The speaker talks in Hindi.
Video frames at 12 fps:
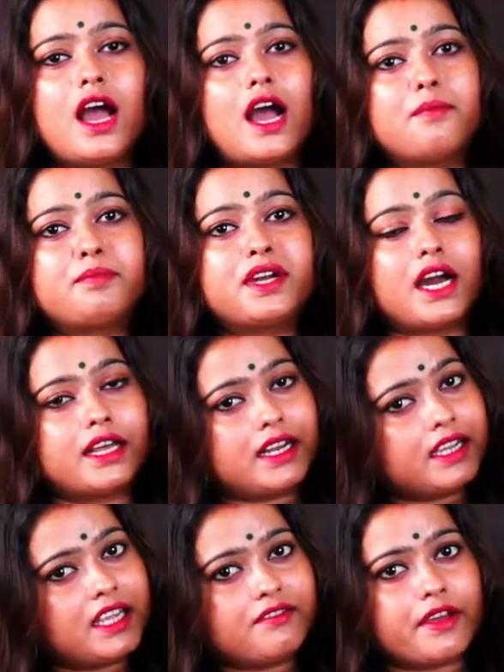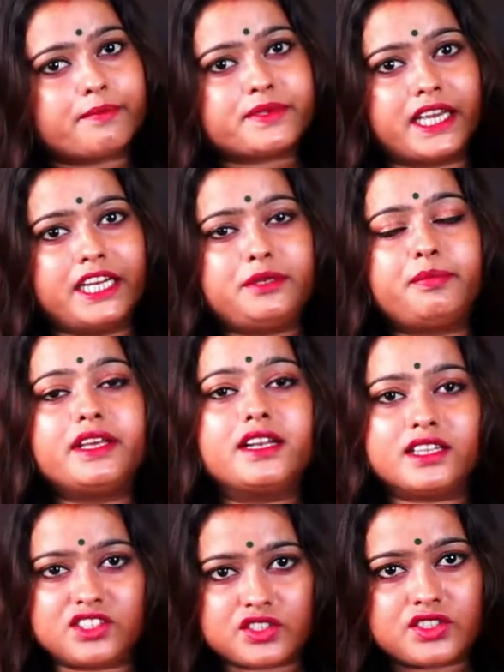आप कारा के वेबसाइट पे
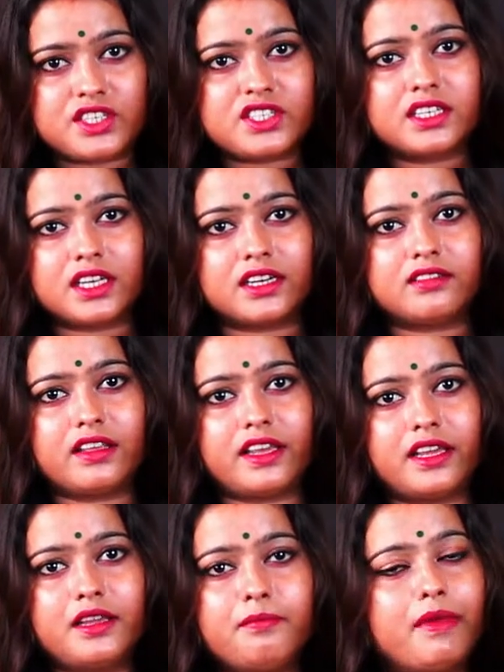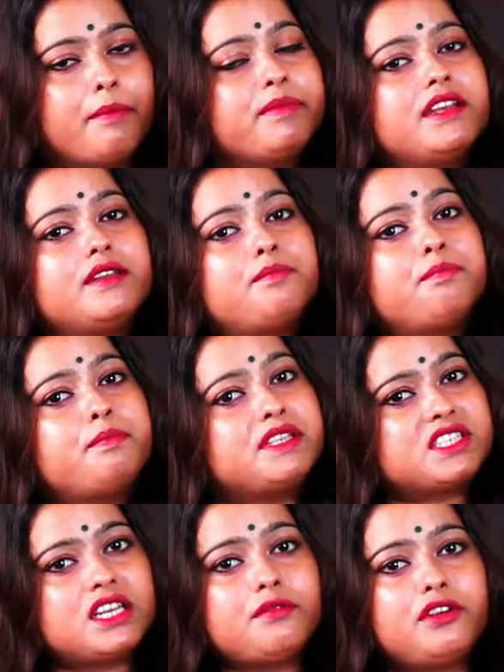रजिस्ट्रेशन करते हैं मैं अपने
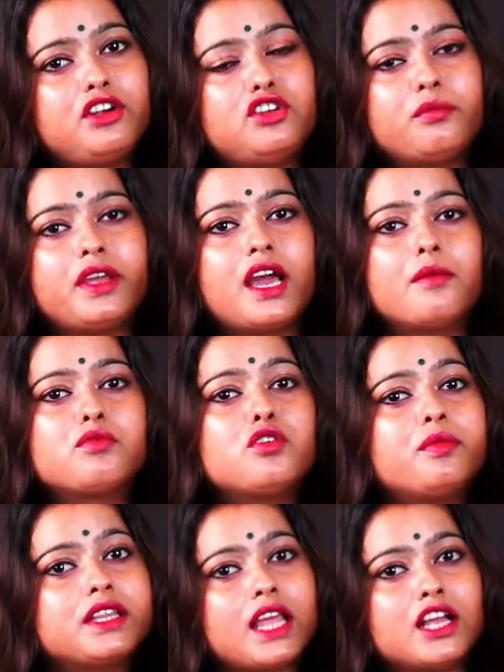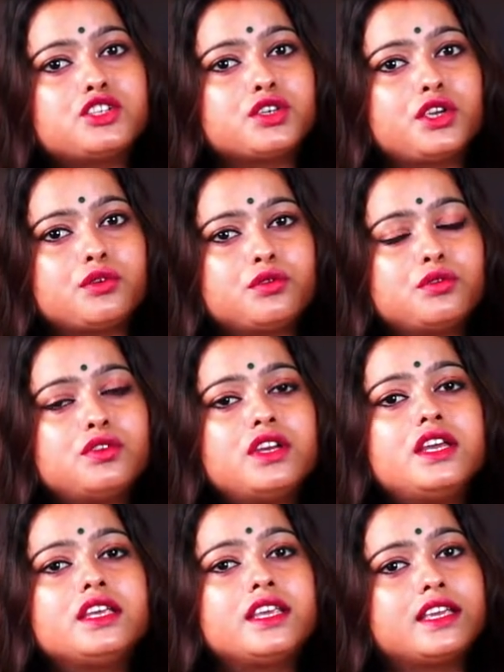पिछले वीडियो में आपको बता चुकी हूँ
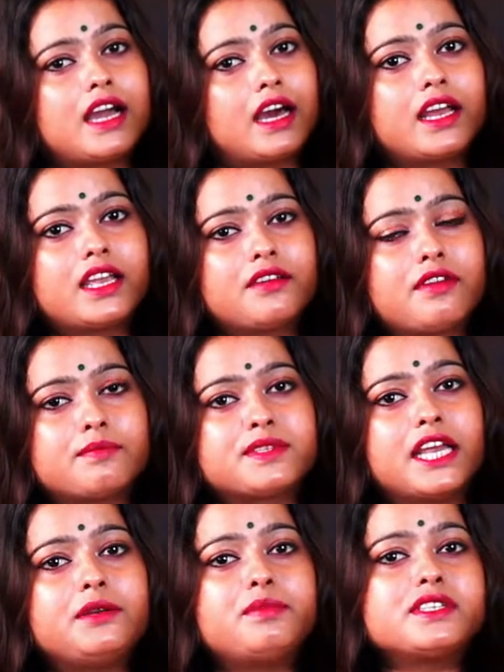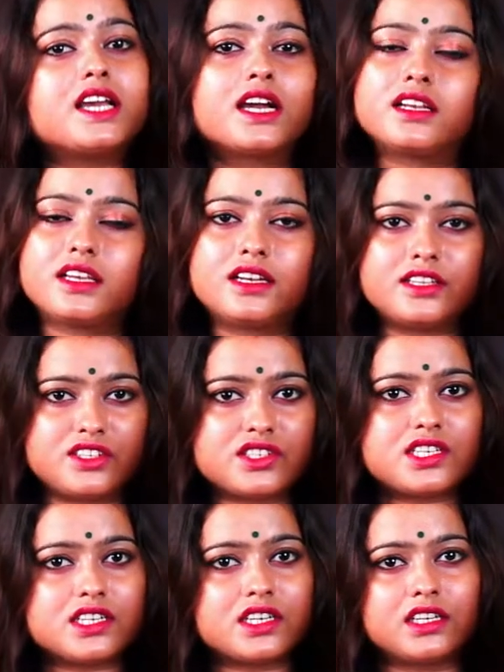कि कारा के वेबसाइट पे जाकर के
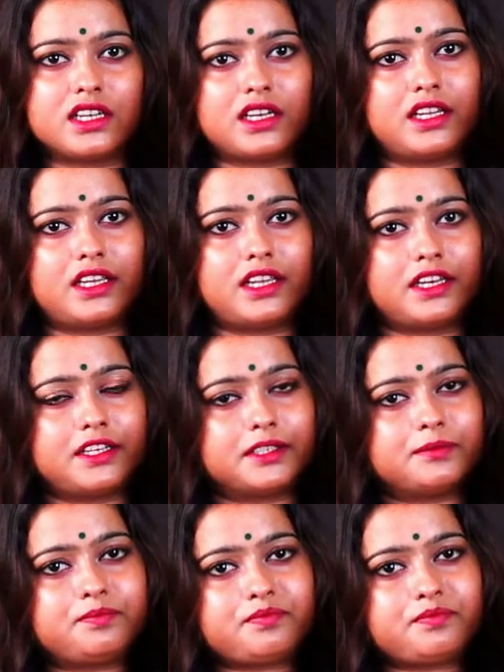रजिस्ट्रेशन करने के लिए